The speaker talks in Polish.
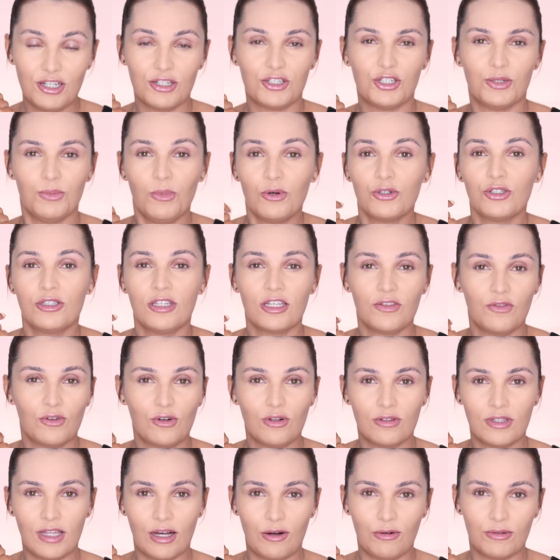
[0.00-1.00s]
rzeczy. Może tak
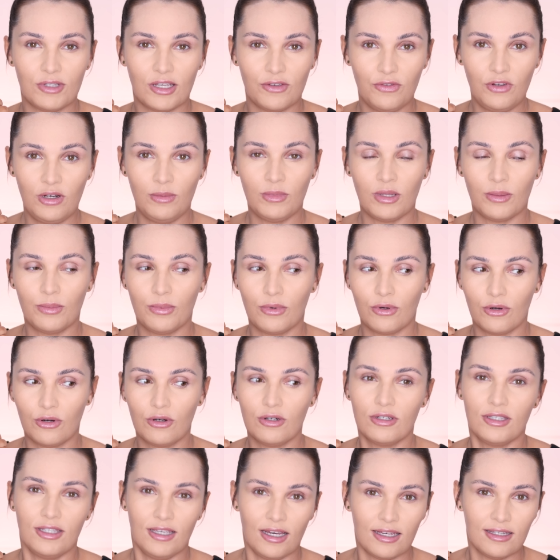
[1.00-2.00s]
wyglądało na filmie,
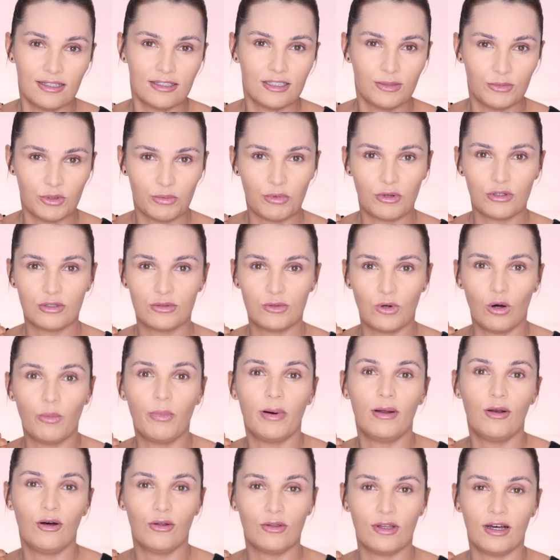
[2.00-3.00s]
bo ja jestem po prostu
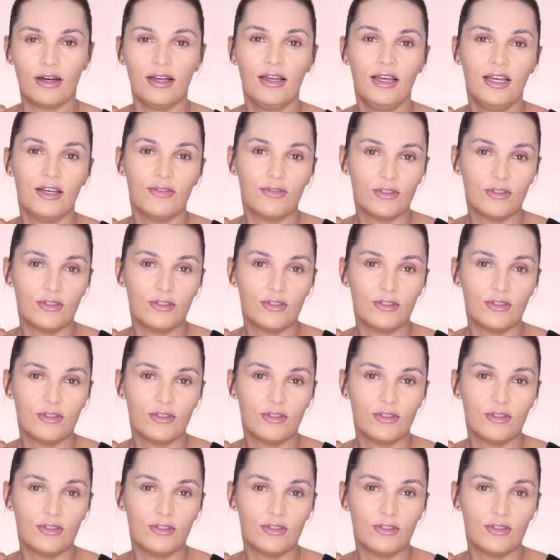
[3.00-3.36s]
opalona,